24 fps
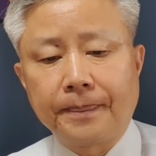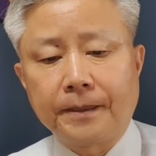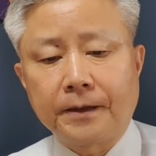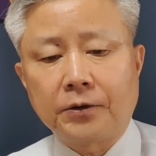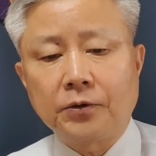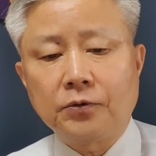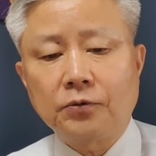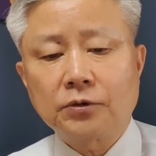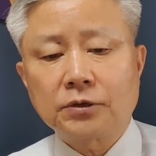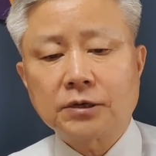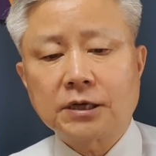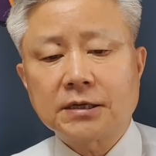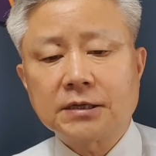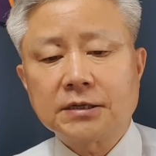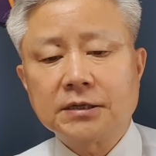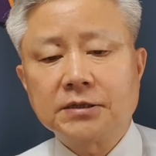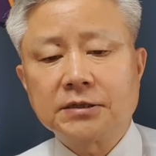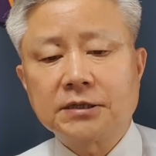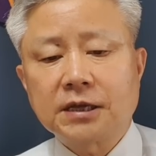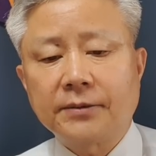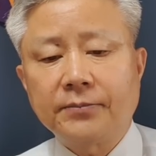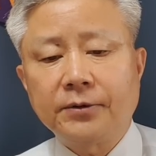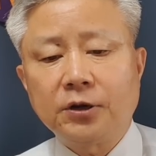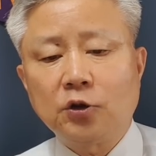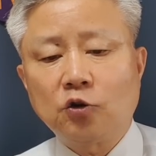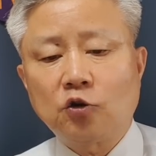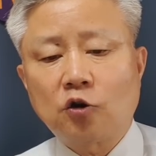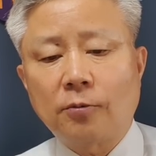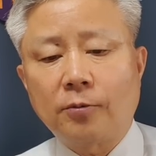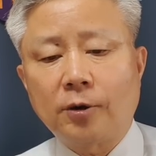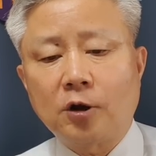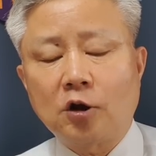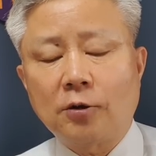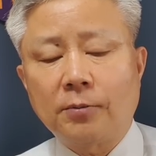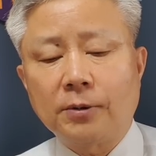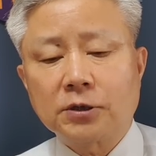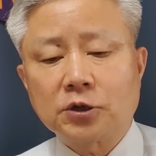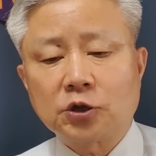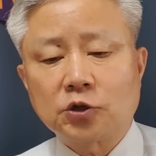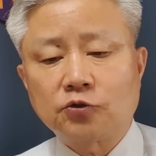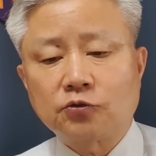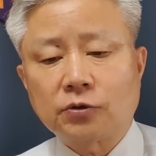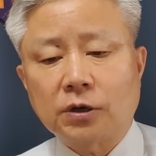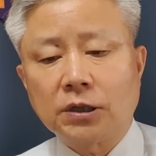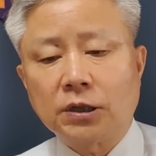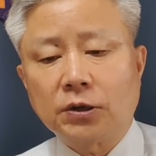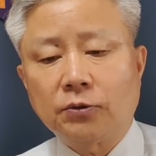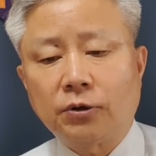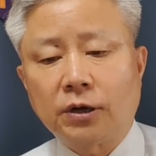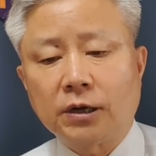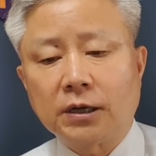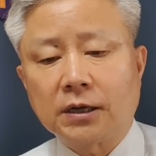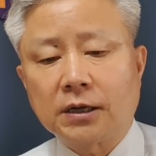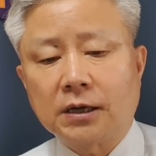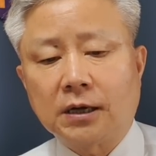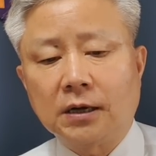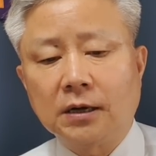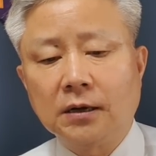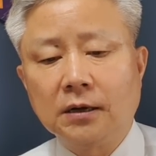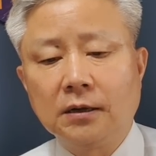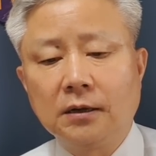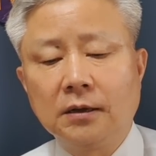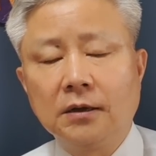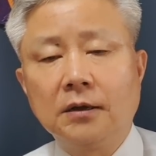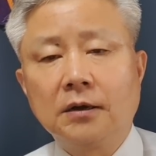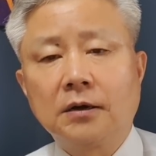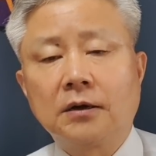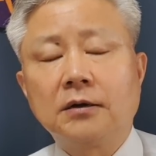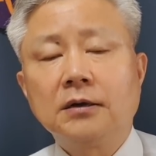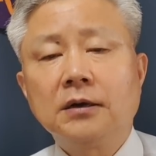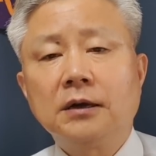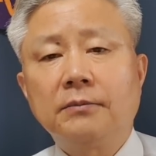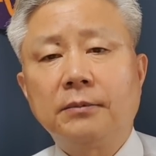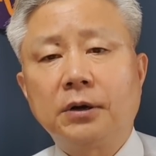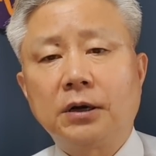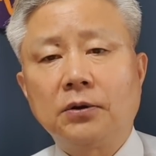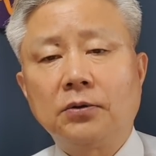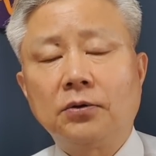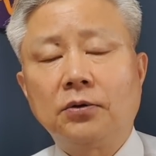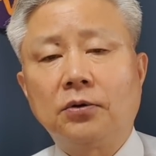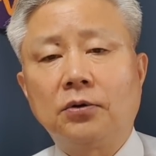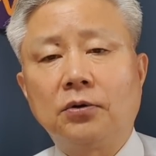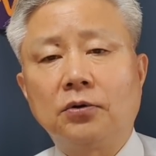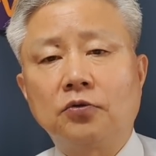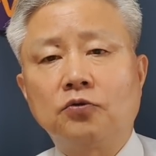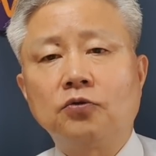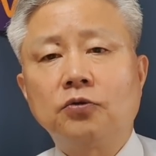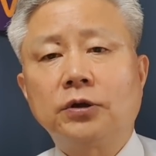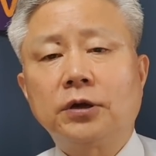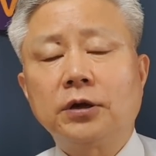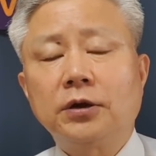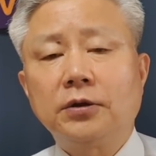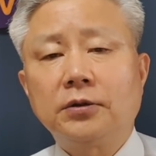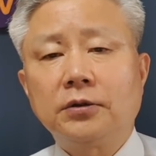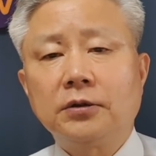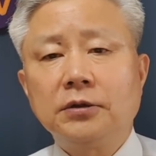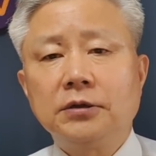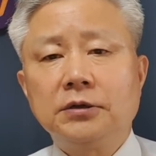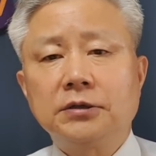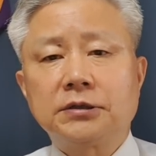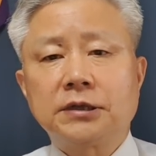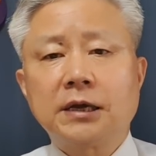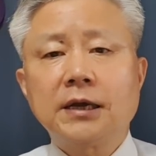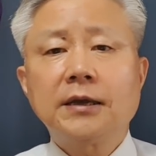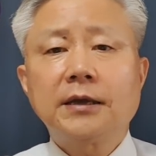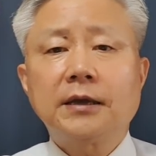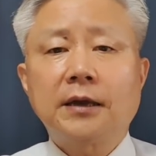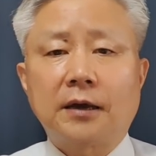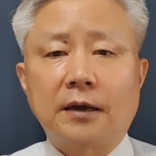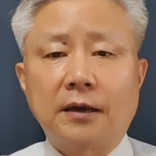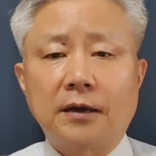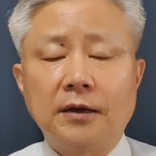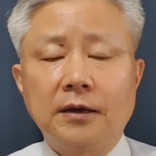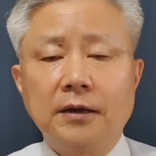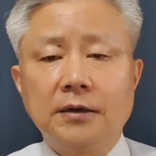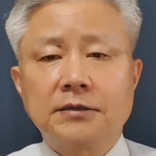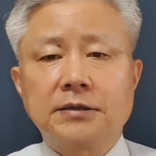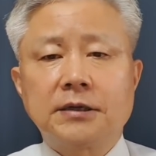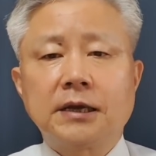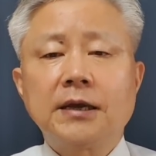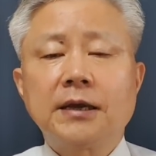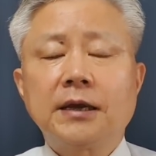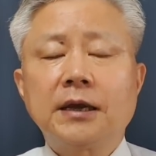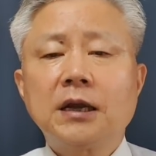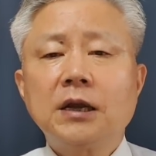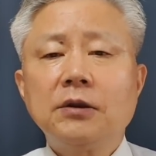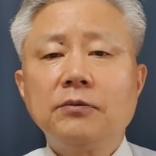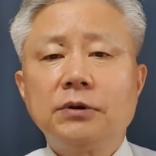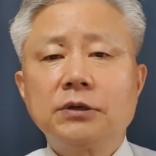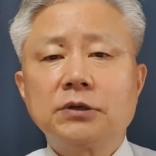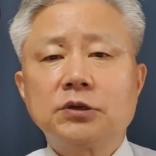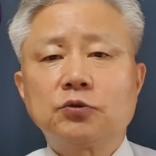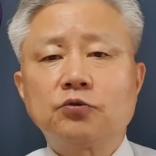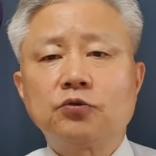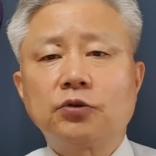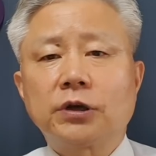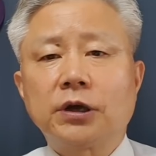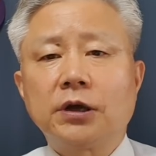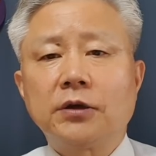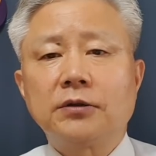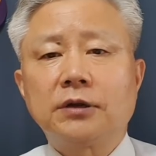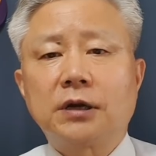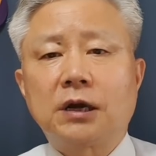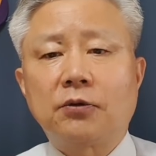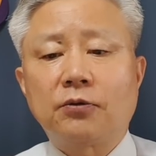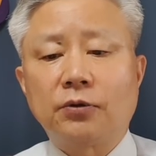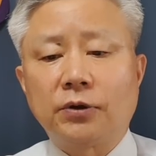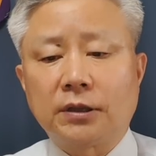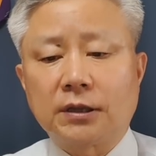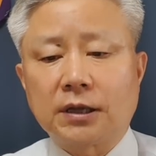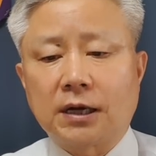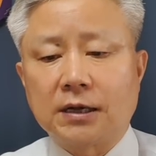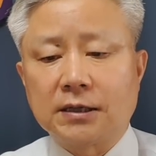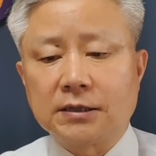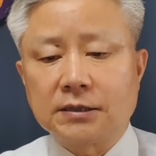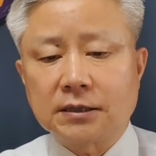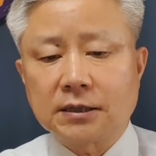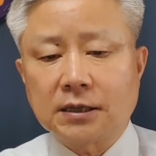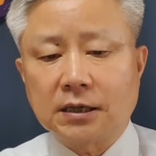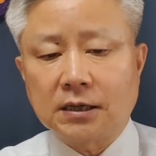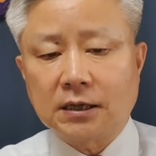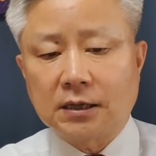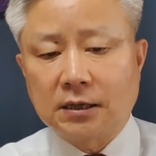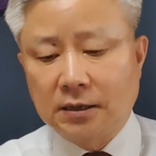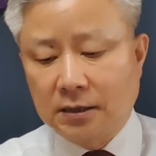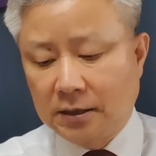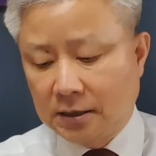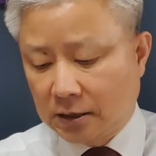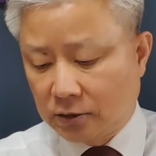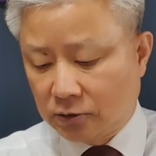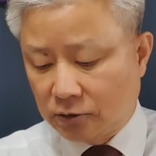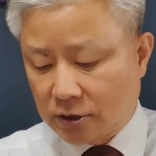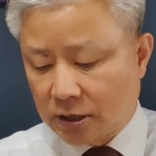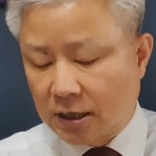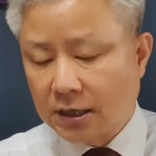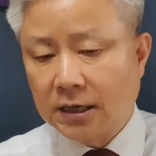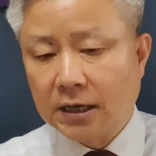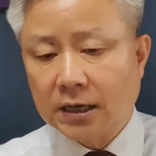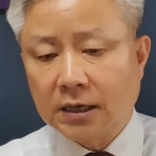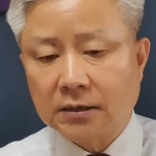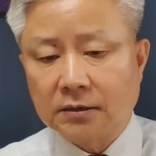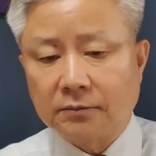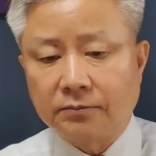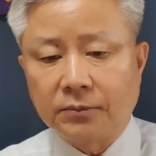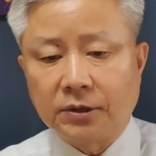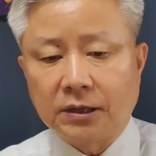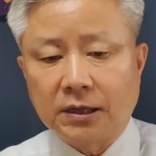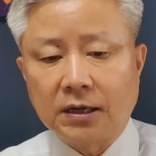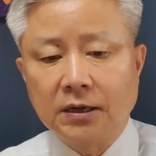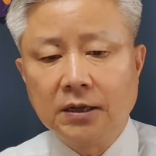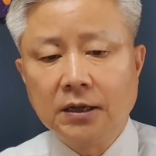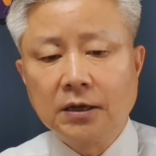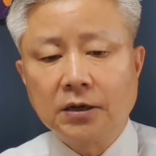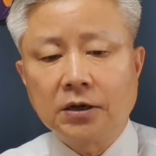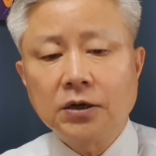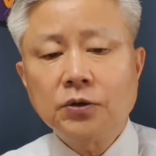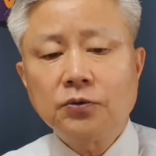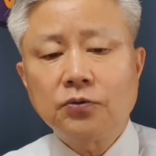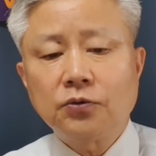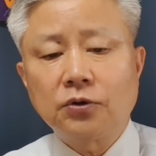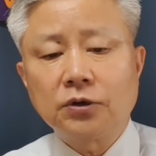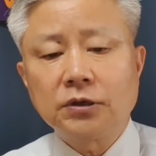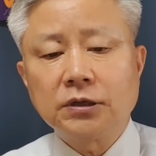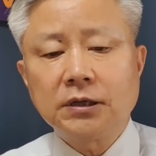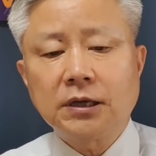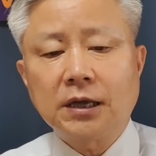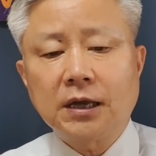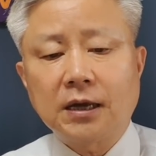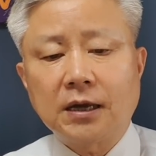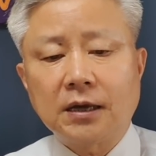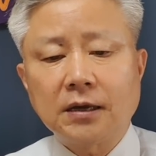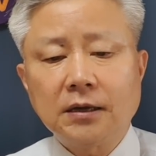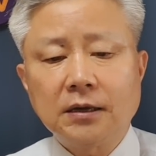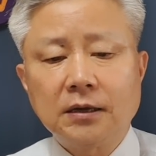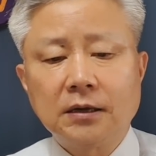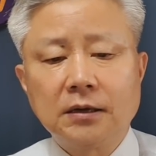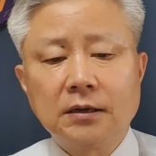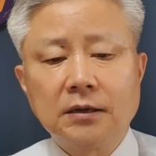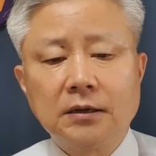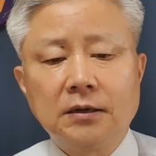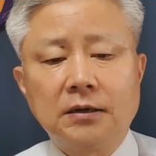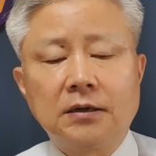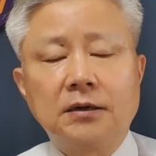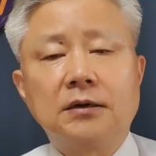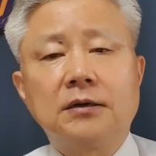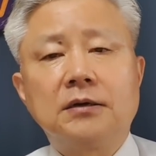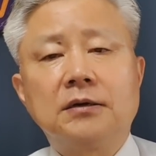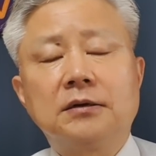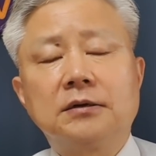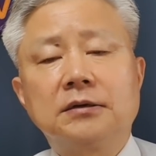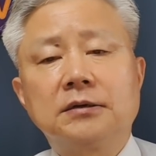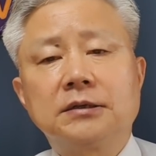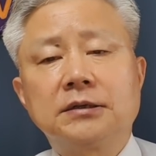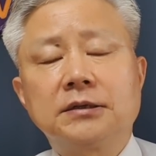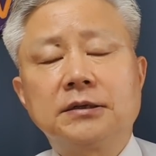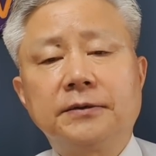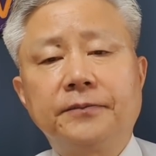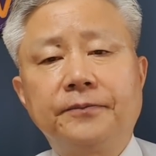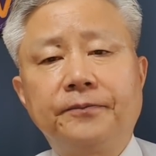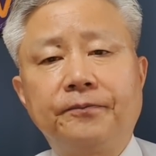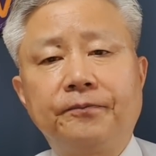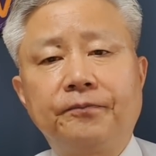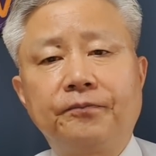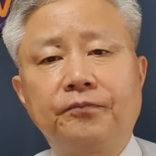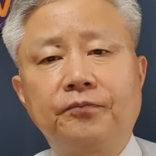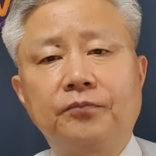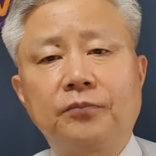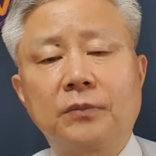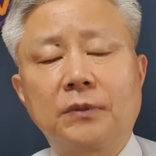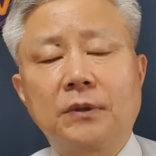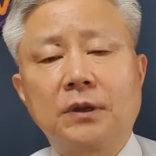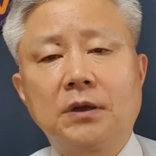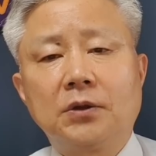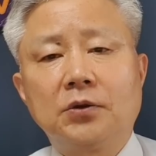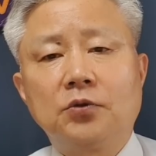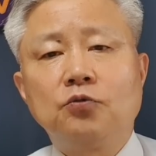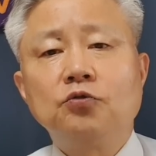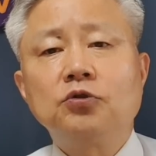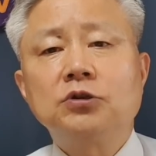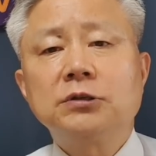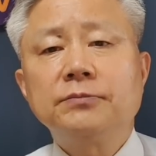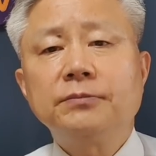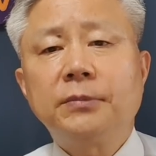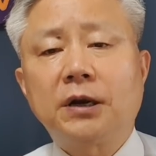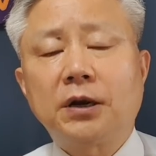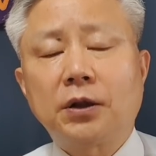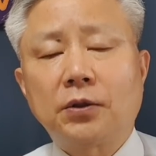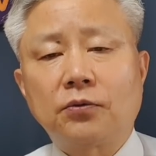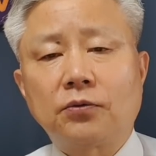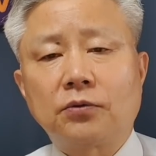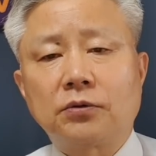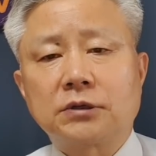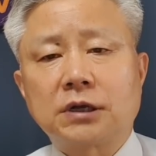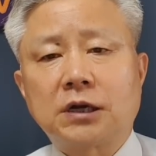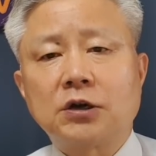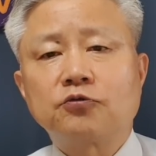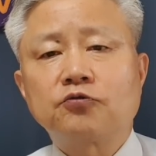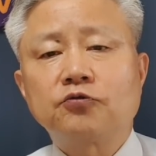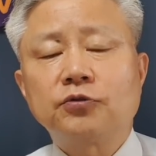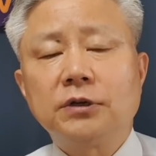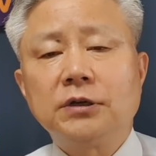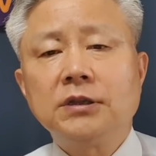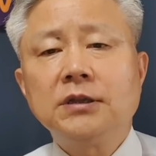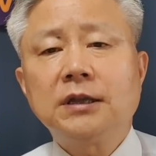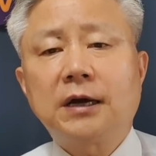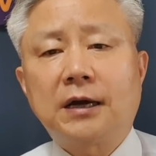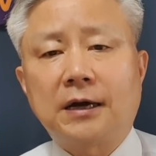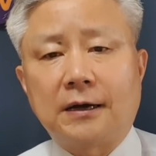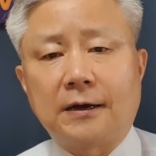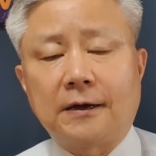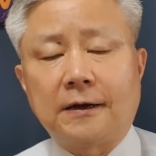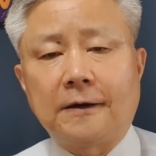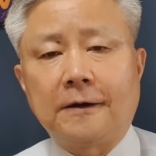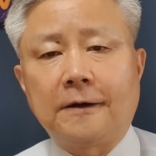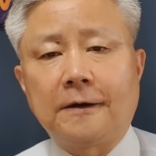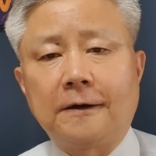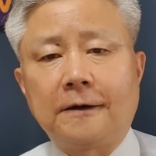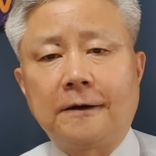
그리고 자신의 세배는 꼬박꼬박 저축한다고 하니까 그야말로 국회의원을 이 생계, 생계를 위해서 국회의원을 하고 있다 하는 생각이 아주 강하게 듭니다. 그리고 이게 어, 지금 60만 원으로 살 수 있나?